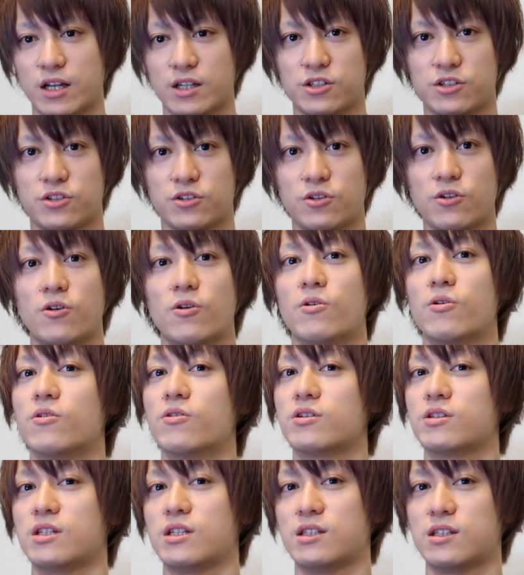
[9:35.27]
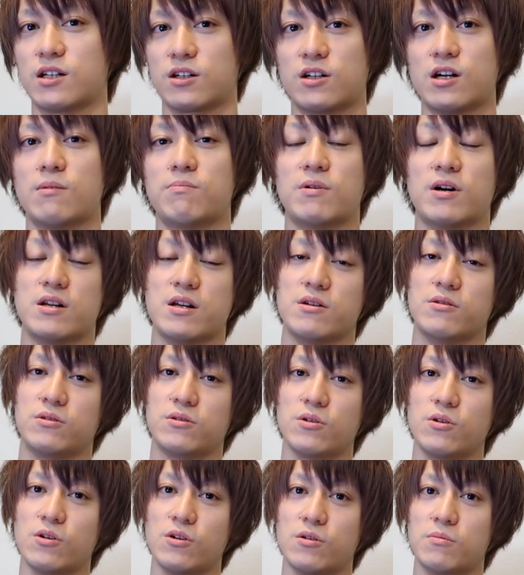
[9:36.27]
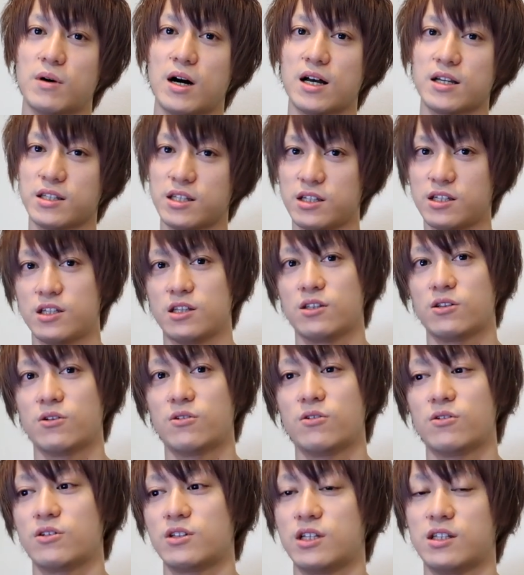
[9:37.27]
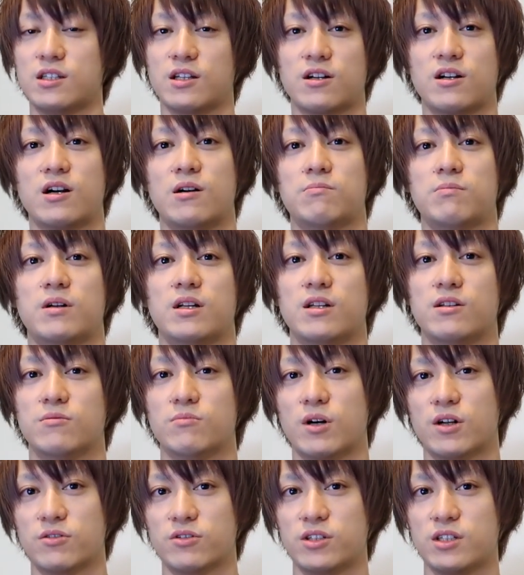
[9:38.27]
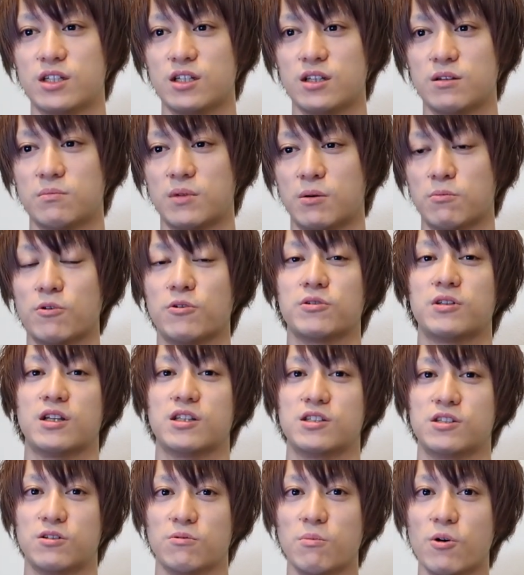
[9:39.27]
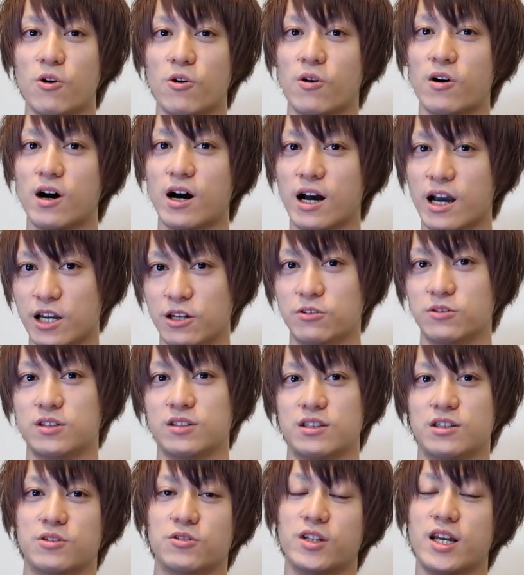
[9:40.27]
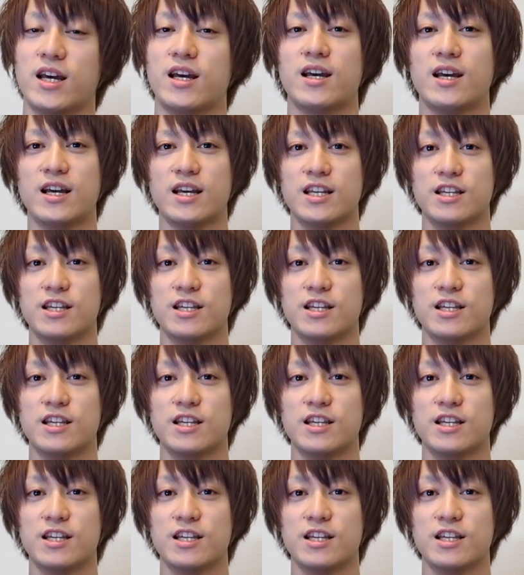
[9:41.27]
ラッシュの新作アパレルと、まあ、発信の新作アパレルもあるし、まあ、僕たちとも会えるっていうね、